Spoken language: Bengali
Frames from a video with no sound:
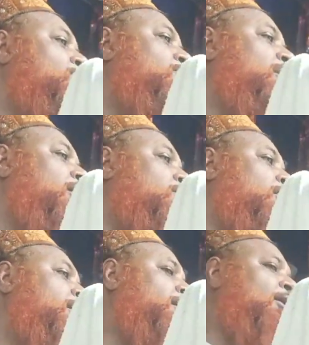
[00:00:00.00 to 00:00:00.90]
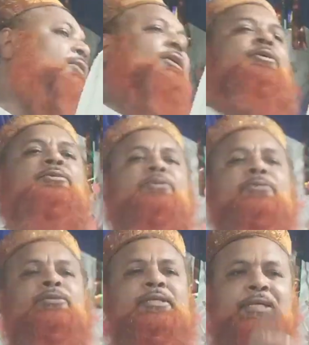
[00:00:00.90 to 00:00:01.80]
যদি আর হয়ে না ওঠে অন্তত
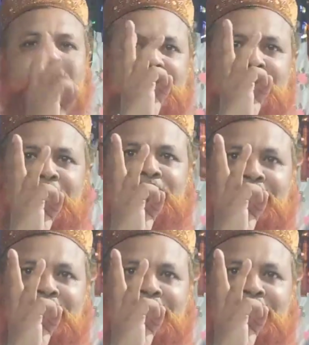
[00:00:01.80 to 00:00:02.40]
তিনটে বারও